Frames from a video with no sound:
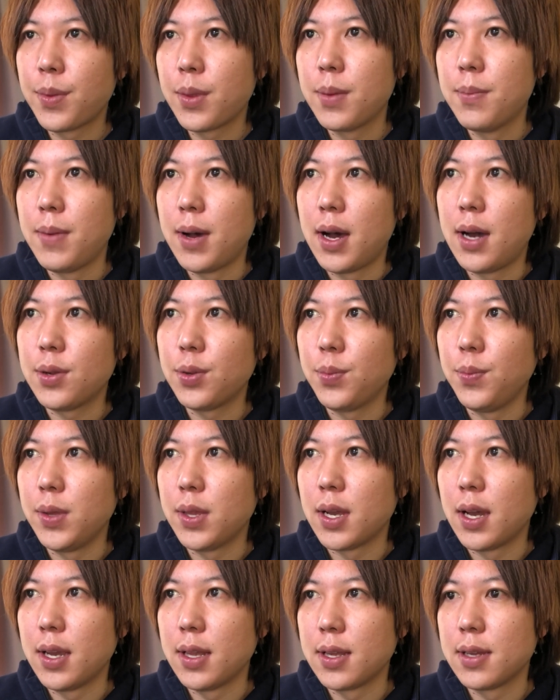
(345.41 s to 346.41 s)
まあ、あるみ
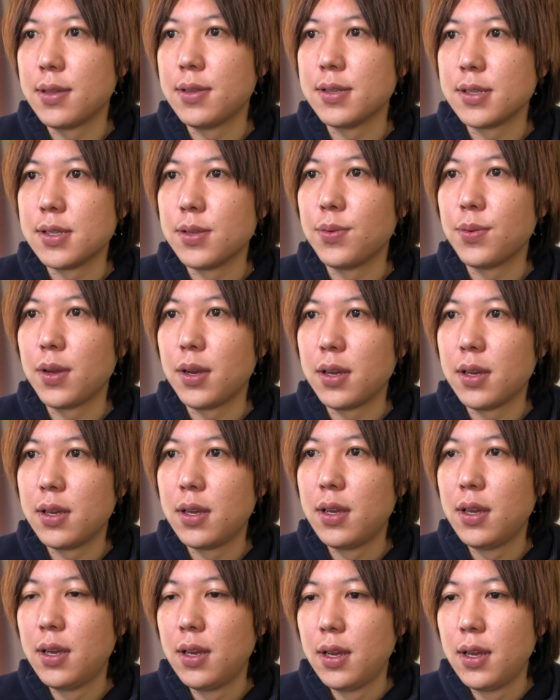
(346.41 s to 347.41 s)
たいなんですよね
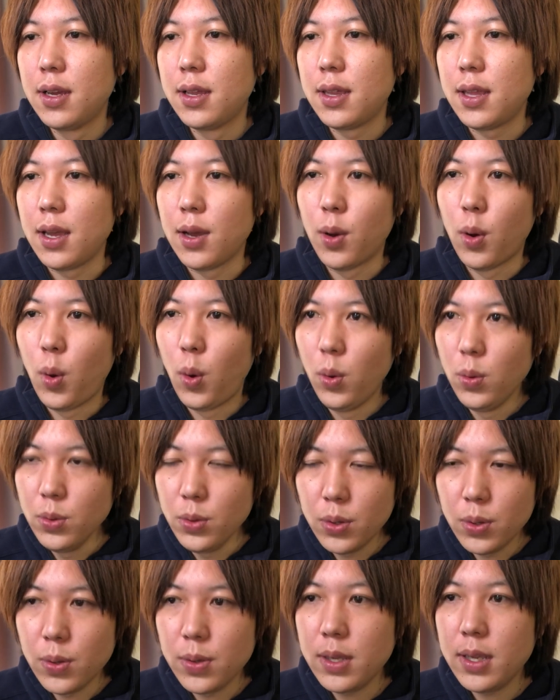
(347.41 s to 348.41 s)
で
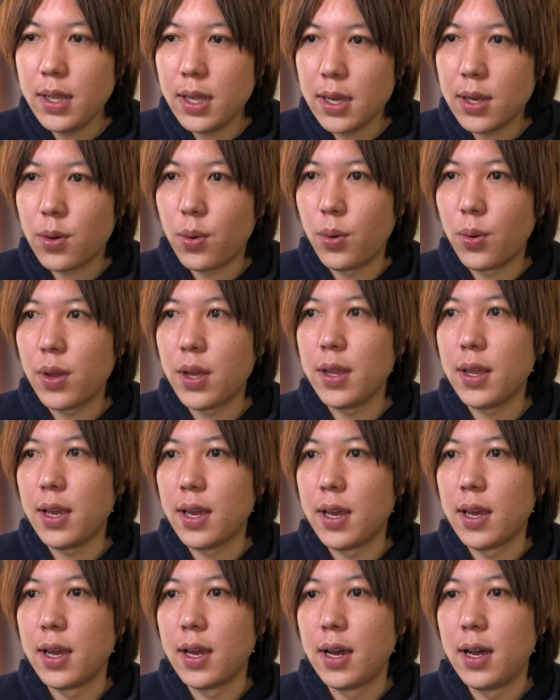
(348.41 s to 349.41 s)
本当にねこれ
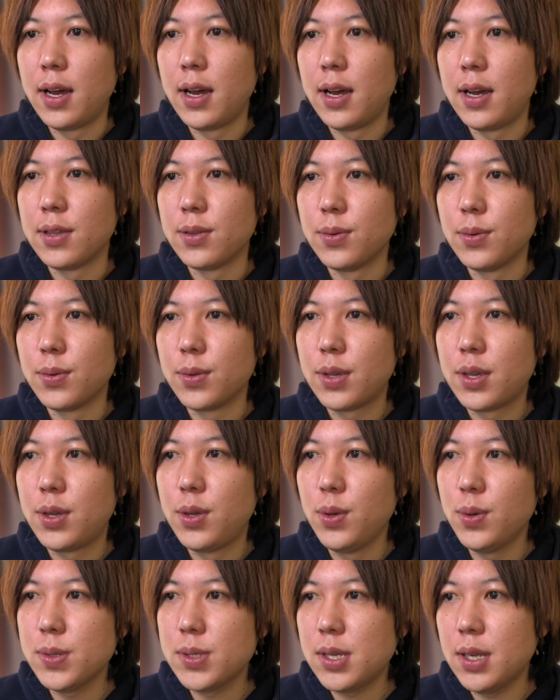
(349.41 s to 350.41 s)
ねあの
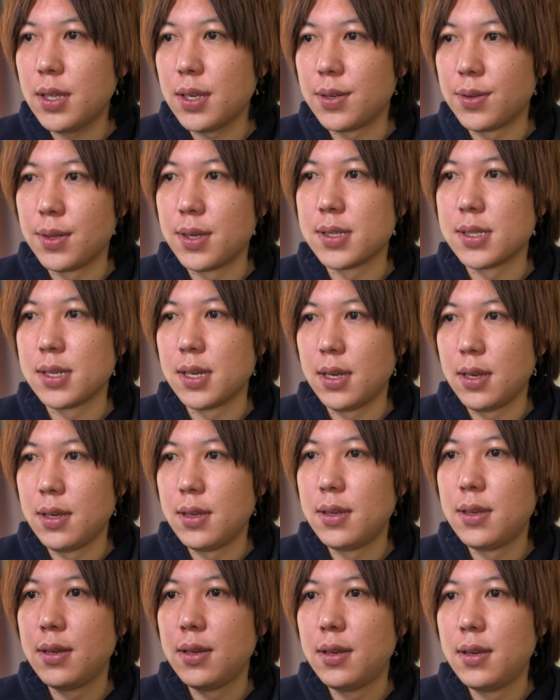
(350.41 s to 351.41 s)
気をつけてください
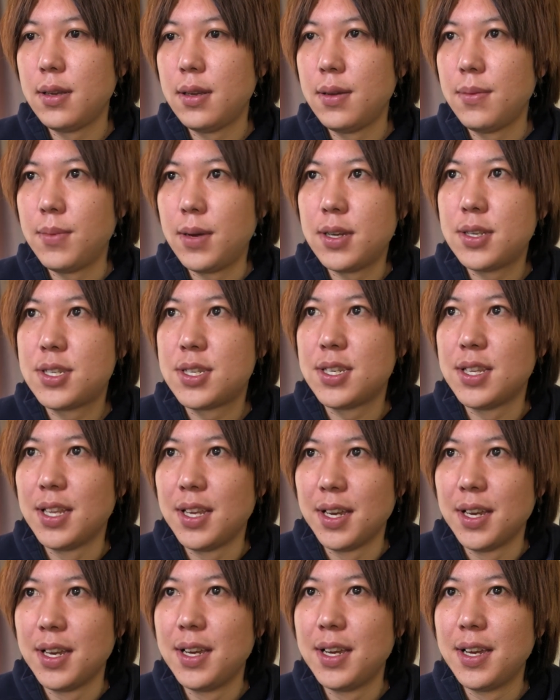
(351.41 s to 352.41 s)
マジ
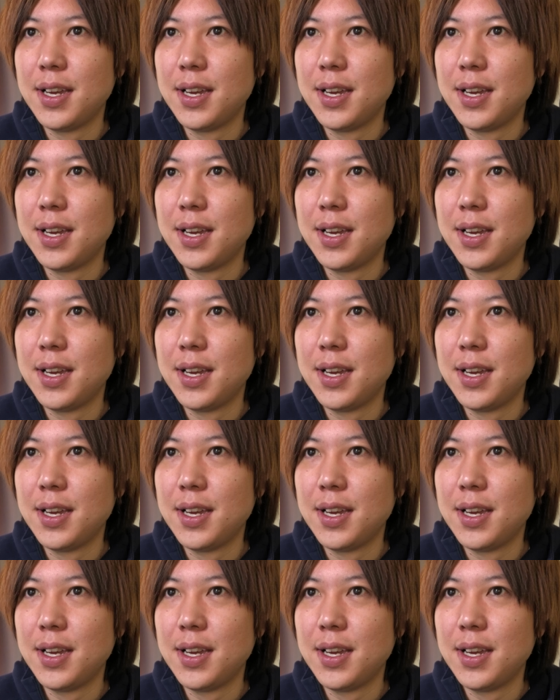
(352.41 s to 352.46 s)
で